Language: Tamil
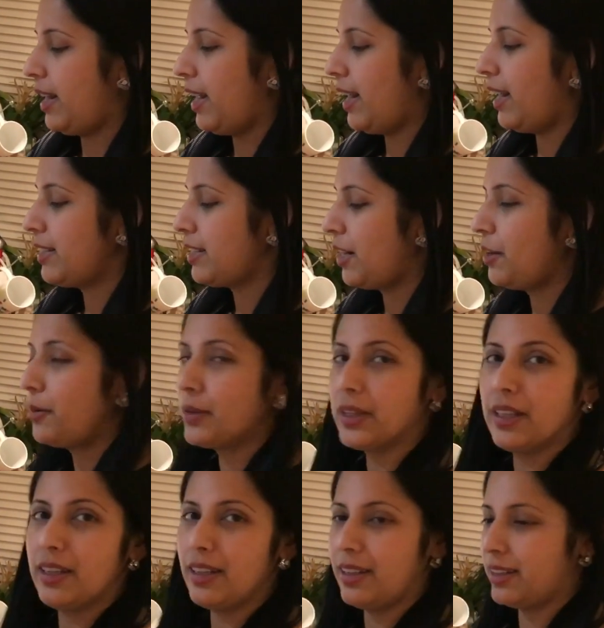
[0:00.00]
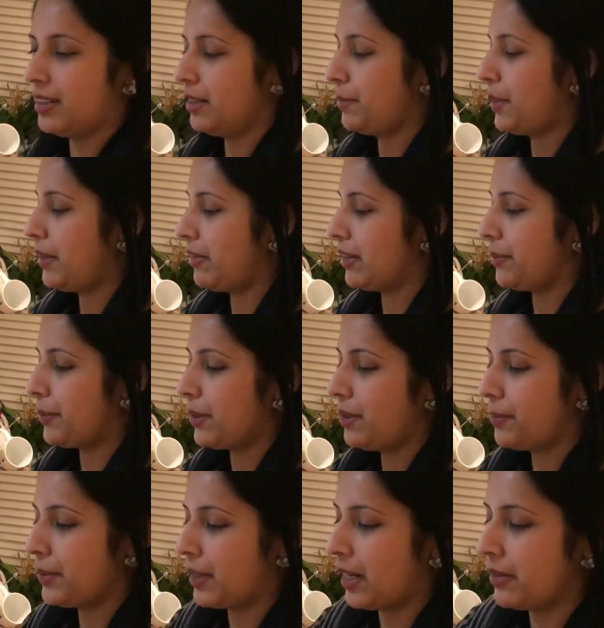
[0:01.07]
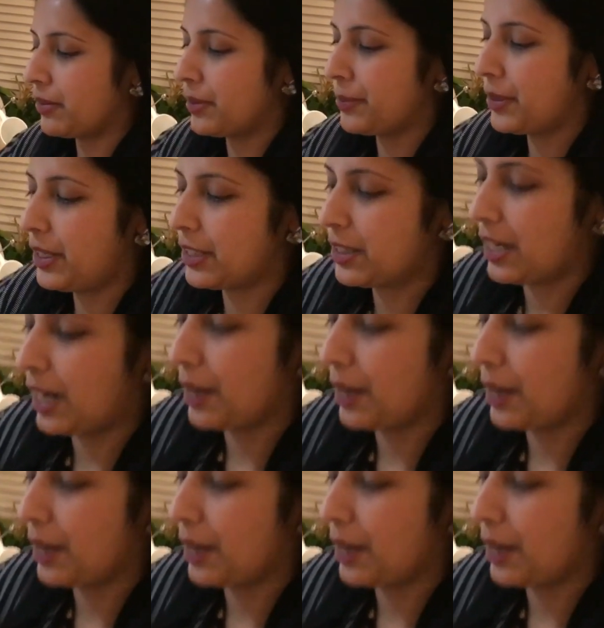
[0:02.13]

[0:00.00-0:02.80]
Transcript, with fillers: நல்லா எல்லா சைடும் வந்து இந்த மாதிரி வந்த நம்ம கலர் வந்த பிறகு